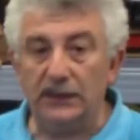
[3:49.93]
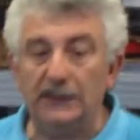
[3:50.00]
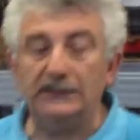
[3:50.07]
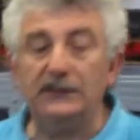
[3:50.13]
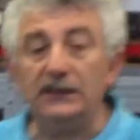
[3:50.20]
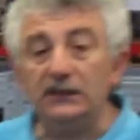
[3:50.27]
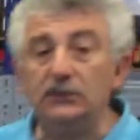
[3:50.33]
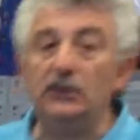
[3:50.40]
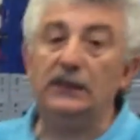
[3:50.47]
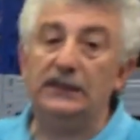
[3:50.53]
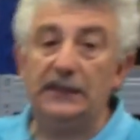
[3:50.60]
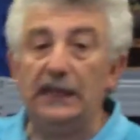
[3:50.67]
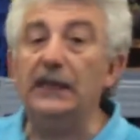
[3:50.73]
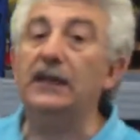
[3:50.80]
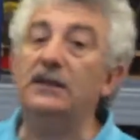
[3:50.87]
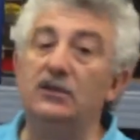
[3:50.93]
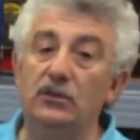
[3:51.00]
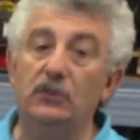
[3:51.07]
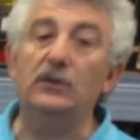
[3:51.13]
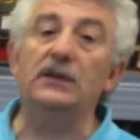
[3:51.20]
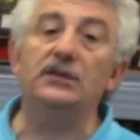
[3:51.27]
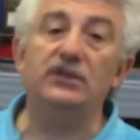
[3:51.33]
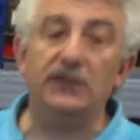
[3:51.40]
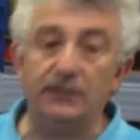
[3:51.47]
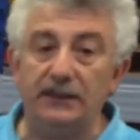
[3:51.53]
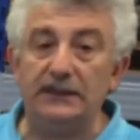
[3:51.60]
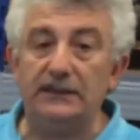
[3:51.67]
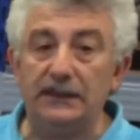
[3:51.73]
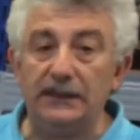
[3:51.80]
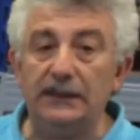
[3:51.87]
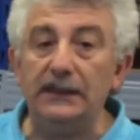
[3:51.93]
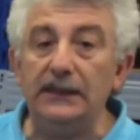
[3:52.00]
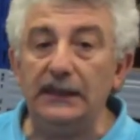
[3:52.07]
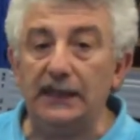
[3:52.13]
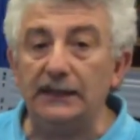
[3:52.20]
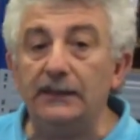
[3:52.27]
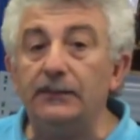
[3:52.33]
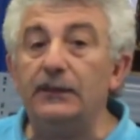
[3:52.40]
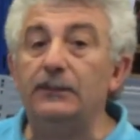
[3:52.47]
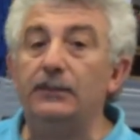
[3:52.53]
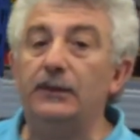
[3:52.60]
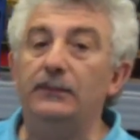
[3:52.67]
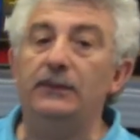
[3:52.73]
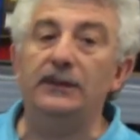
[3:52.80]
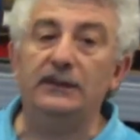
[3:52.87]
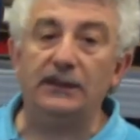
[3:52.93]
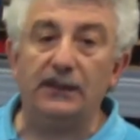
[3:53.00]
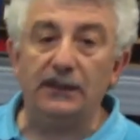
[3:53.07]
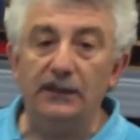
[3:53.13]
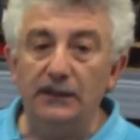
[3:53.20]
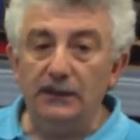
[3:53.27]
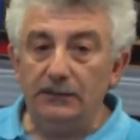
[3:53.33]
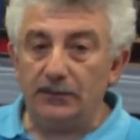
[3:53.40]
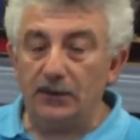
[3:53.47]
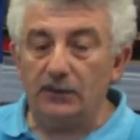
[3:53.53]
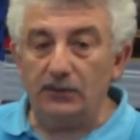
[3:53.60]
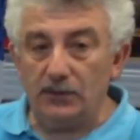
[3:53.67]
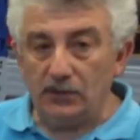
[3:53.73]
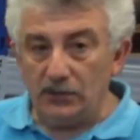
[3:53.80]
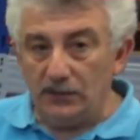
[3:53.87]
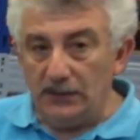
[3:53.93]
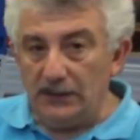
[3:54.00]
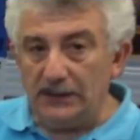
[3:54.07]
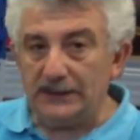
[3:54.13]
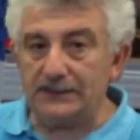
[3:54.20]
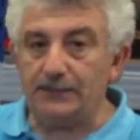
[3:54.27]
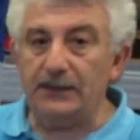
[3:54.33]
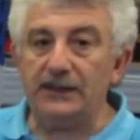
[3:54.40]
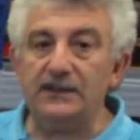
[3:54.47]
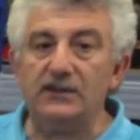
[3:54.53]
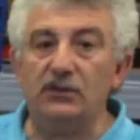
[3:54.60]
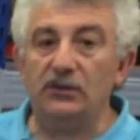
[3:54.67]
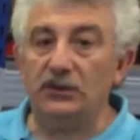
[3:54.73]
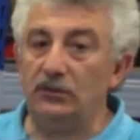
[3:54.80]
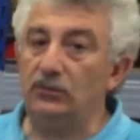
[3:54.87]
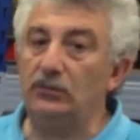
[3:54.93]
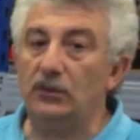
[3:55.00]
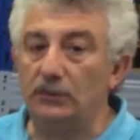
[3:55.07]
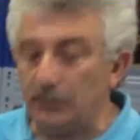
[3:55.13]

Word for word: Addirittura le taniche sono leggermente inclinate per permettere proprio l'aspirazione di tutto il